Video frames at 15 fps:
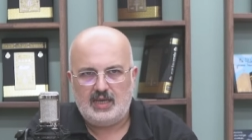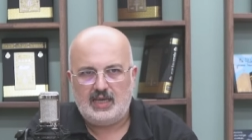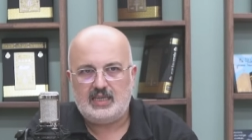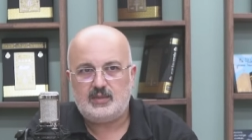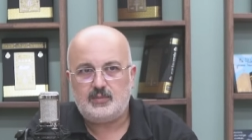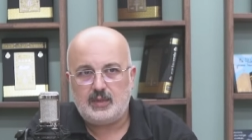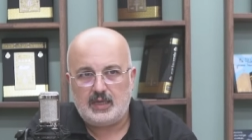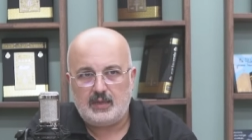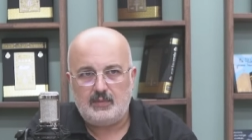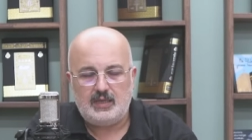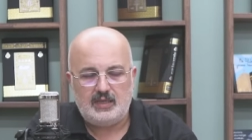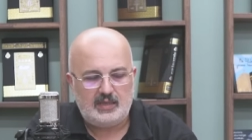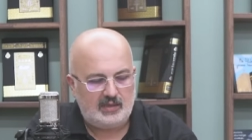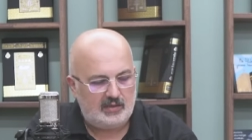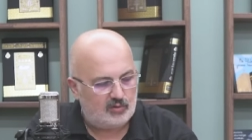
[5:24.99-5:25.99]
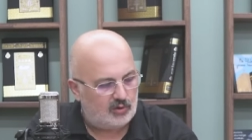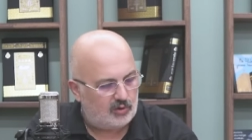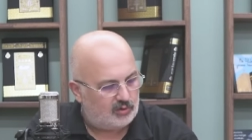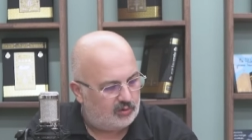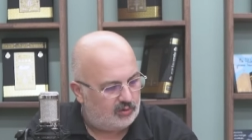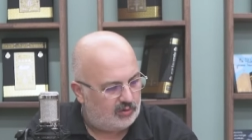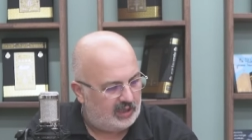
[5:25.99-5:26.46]
ezbere bildiğiniz
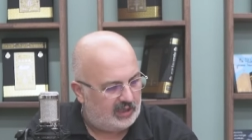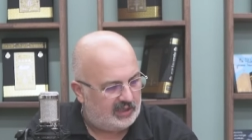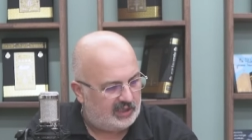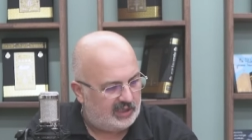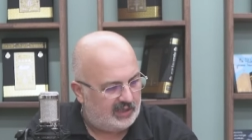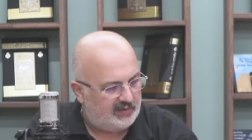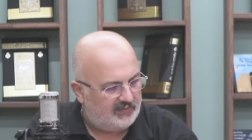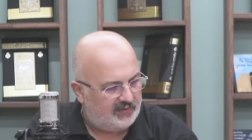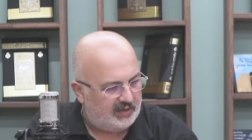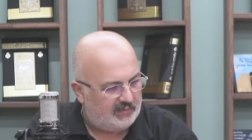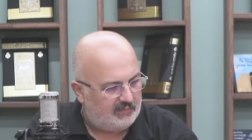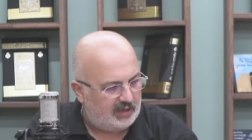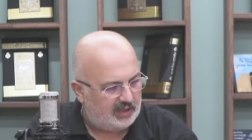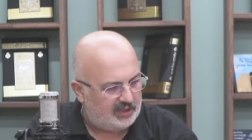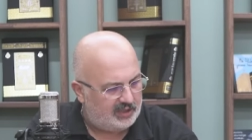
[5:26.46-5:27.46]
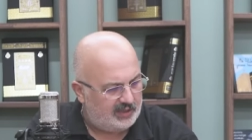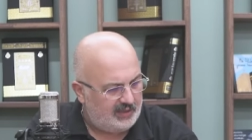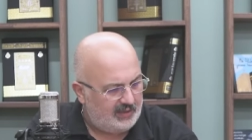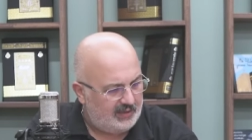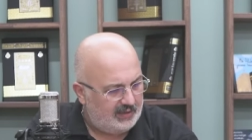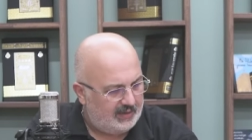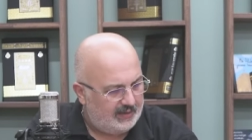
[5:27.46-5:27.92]
o sure-i şerifinin başı